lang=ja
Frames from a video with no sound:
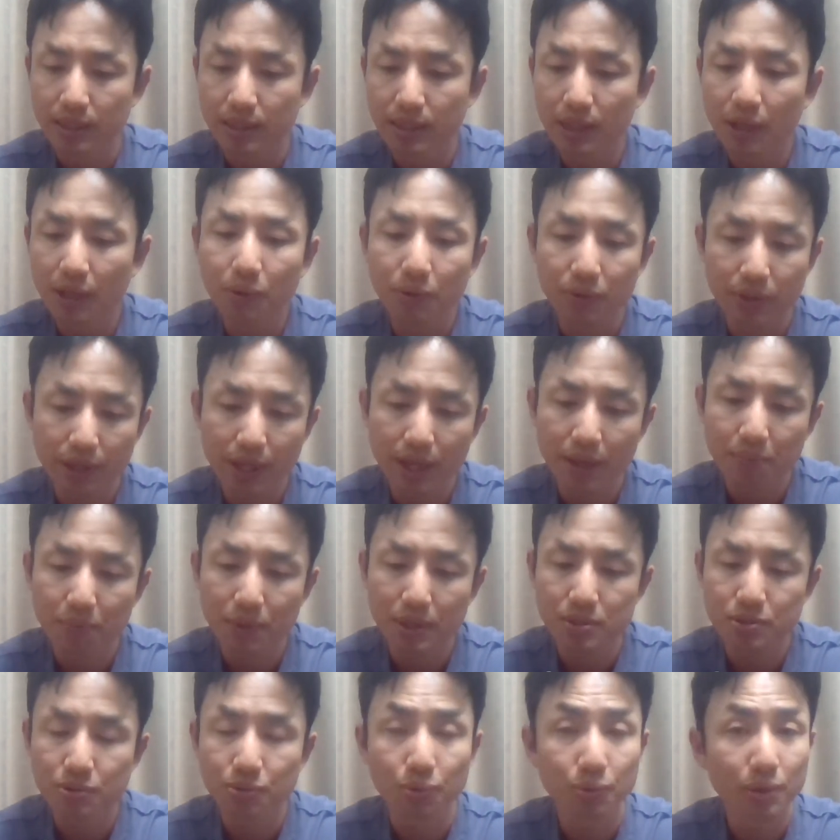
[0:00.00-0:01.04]
なので、ま
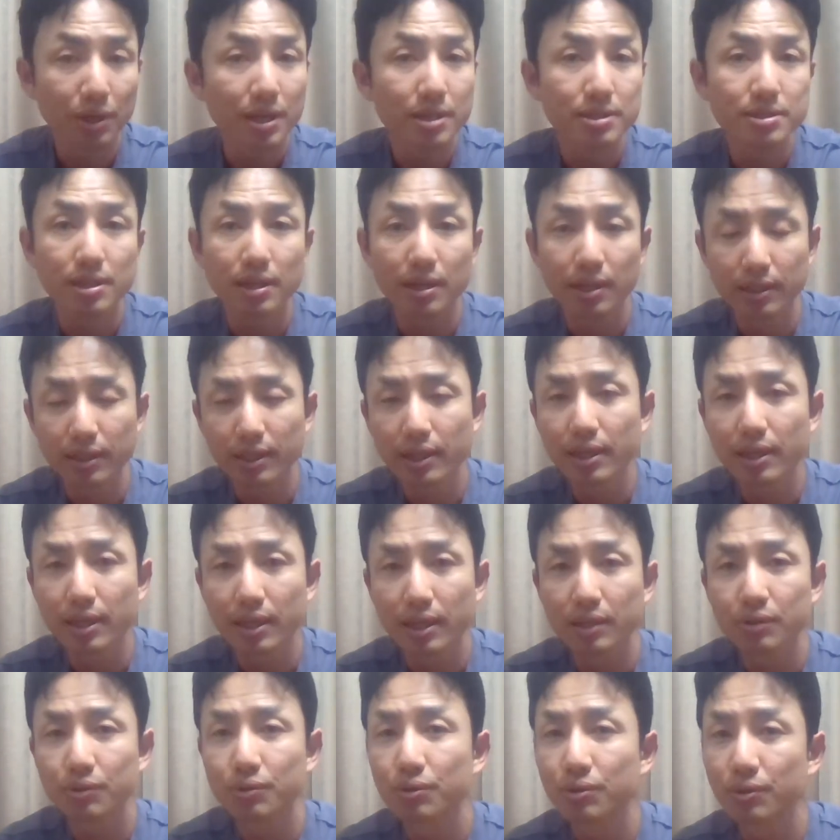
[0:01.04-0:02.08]
あ、そのお母さんがね、
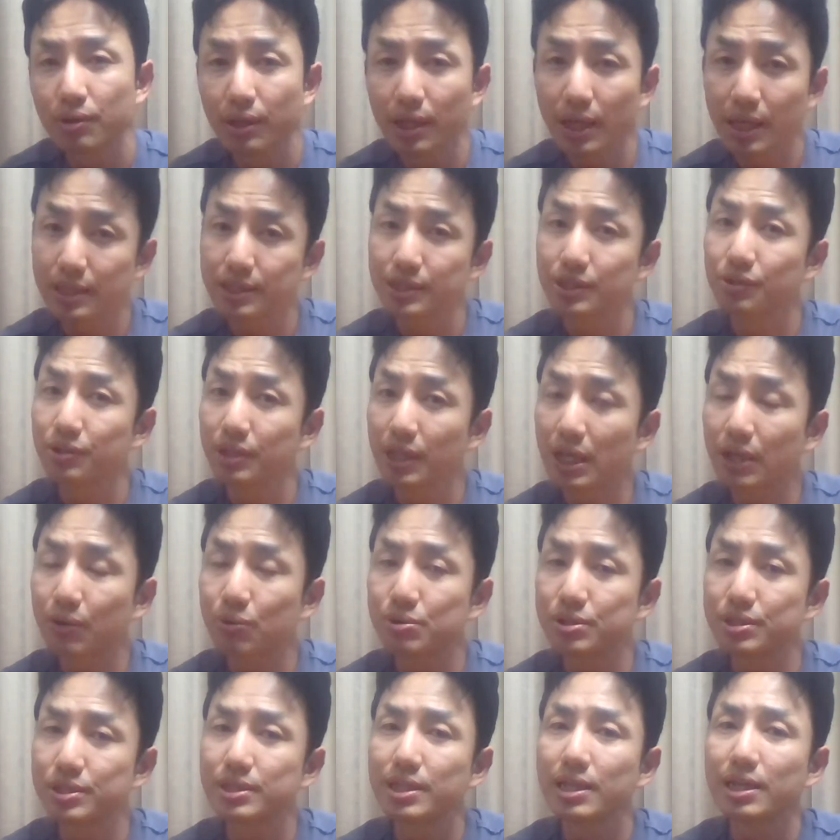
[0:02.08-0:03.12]
あの、赤ちゃんを抱っ
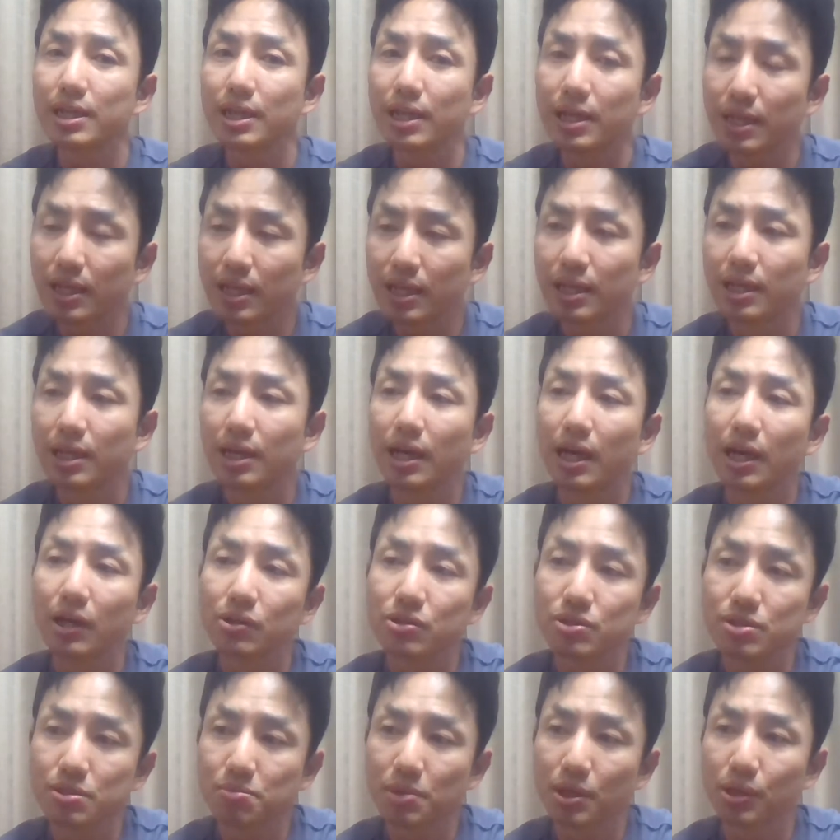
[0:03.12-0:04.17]
こしながら、あ
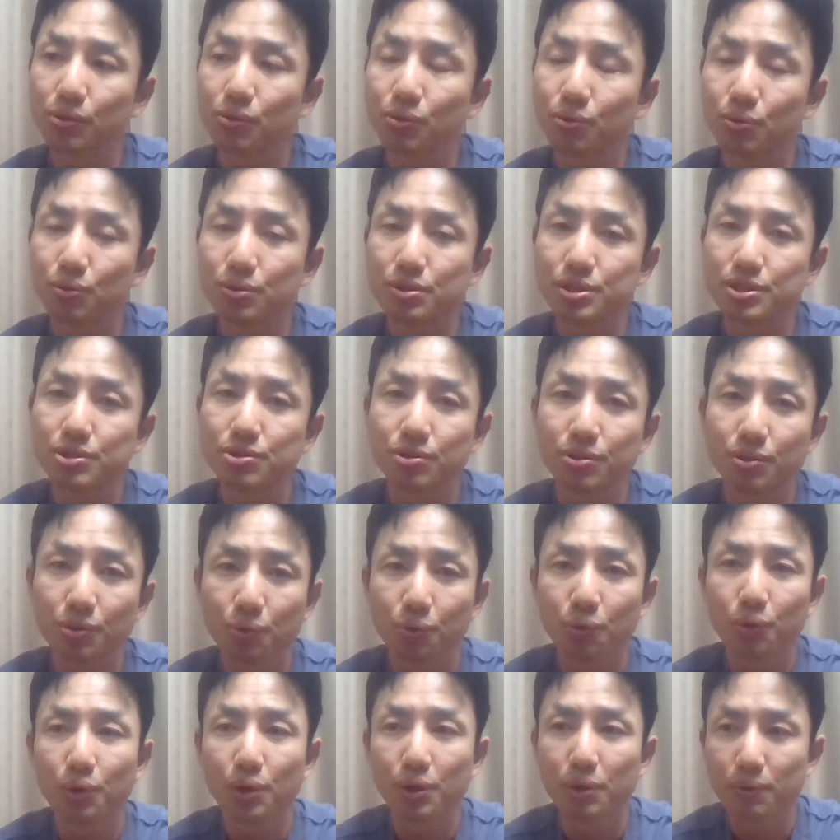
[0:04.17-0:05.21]
の、スマートフォンをいじるって
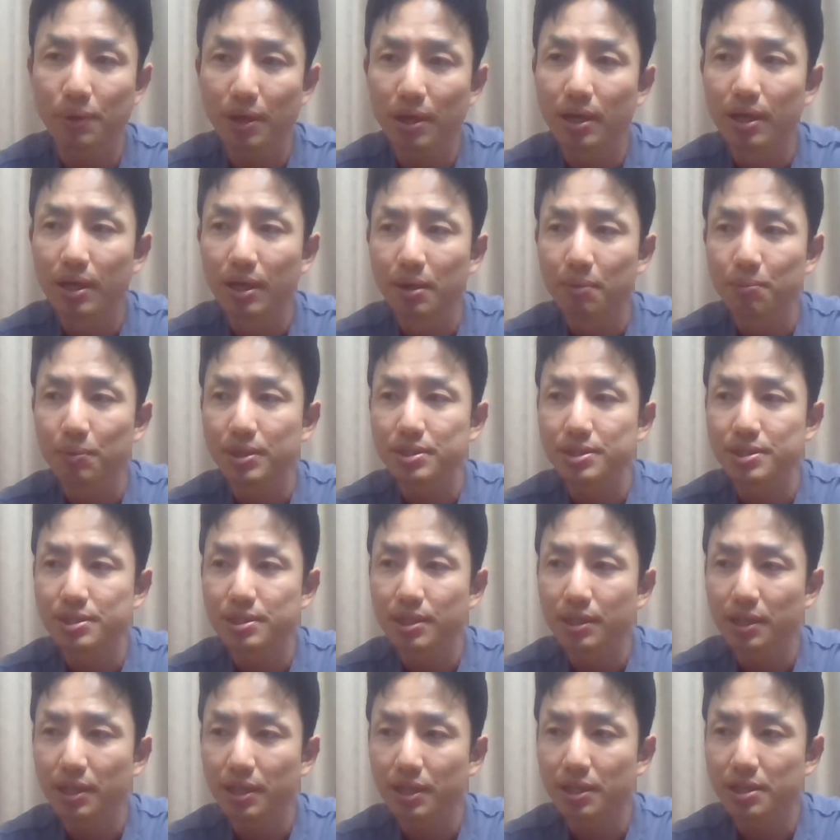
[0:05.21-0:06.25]
行為は、まあ、知
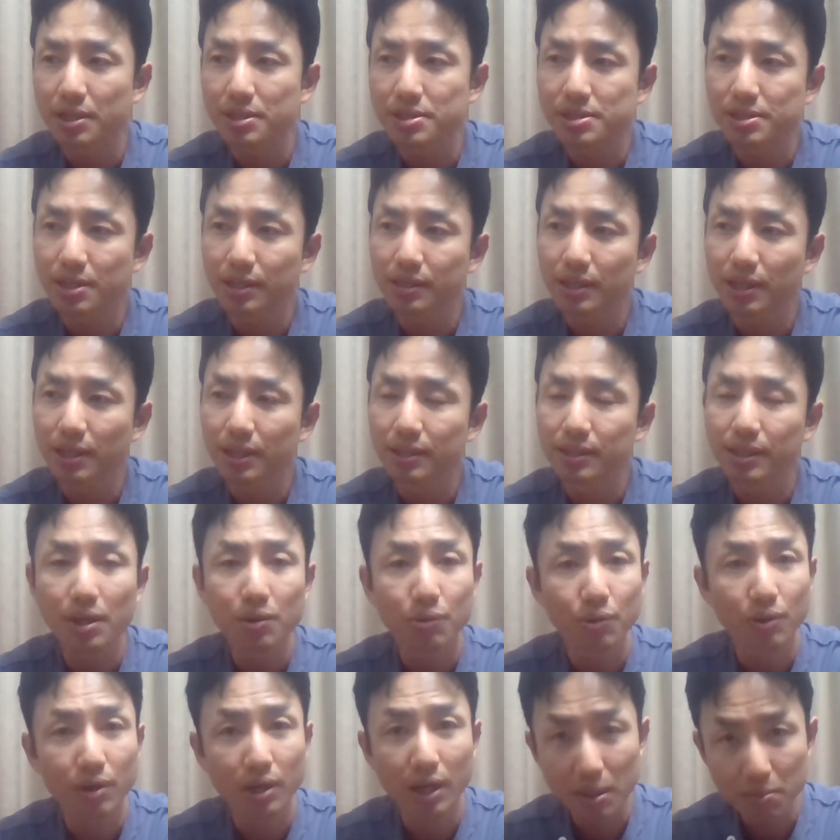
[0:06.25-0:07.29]
らないから仕方がない
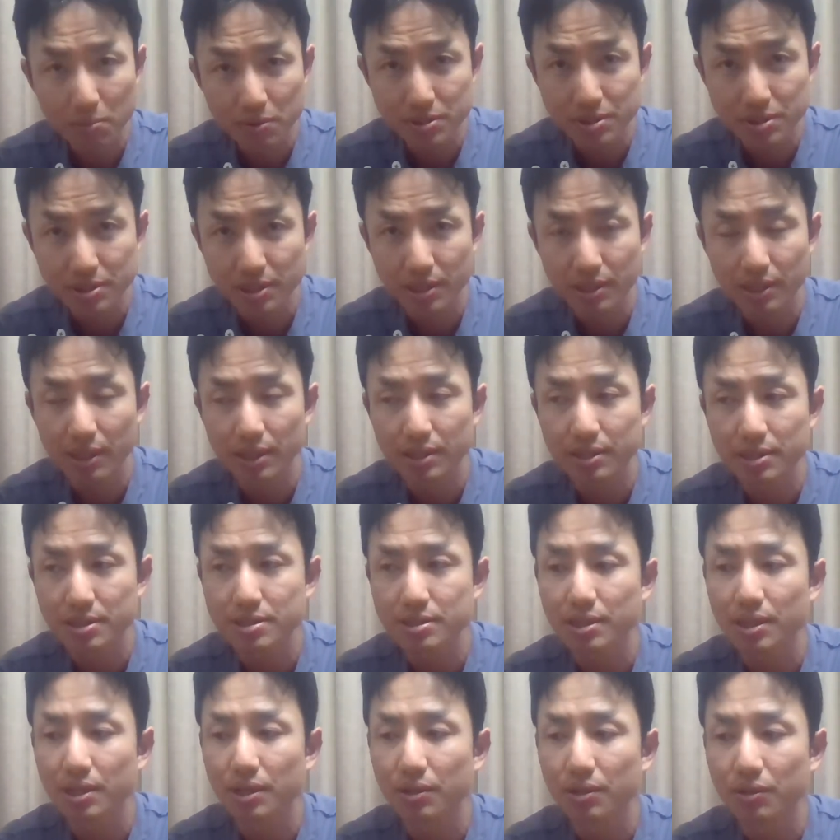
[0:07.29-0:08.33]
のかもしれないで
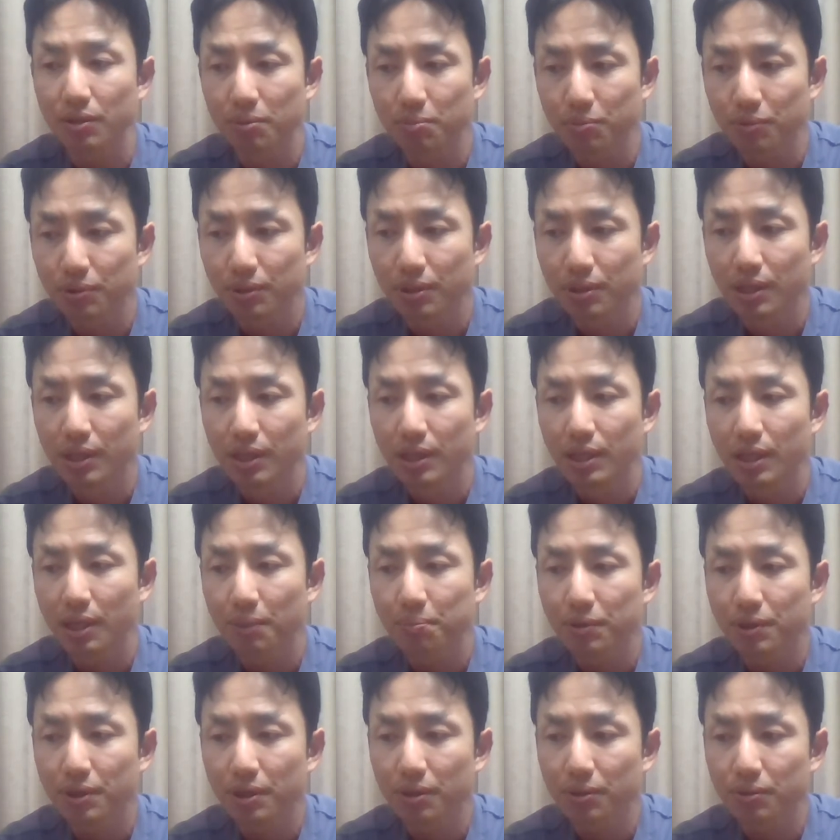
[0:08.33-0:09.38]
すけれども、
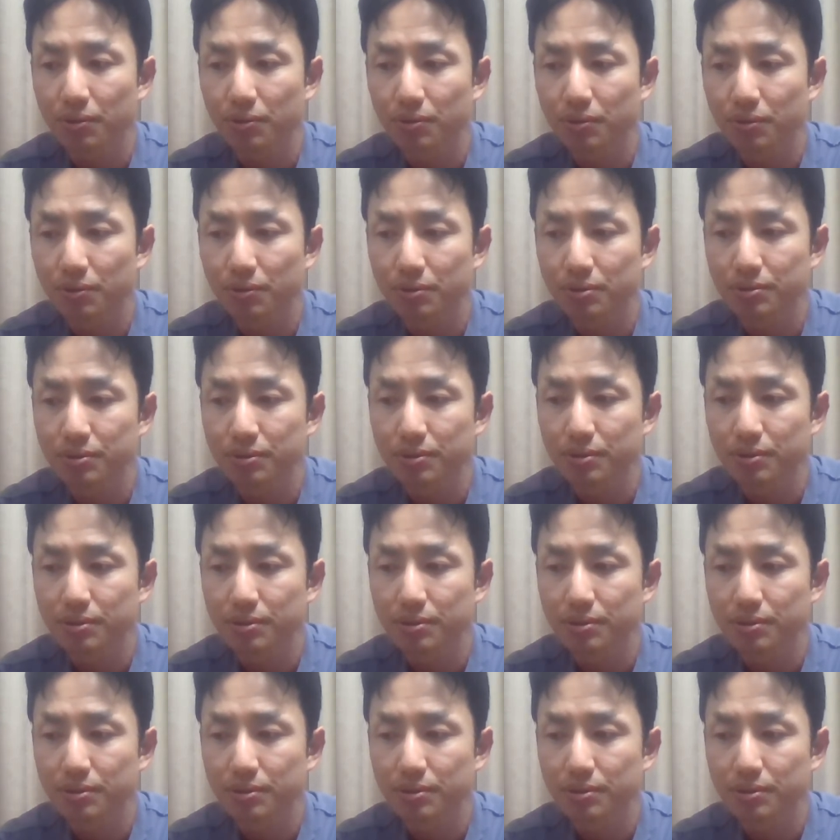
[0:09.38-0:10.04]
やっぱりあの、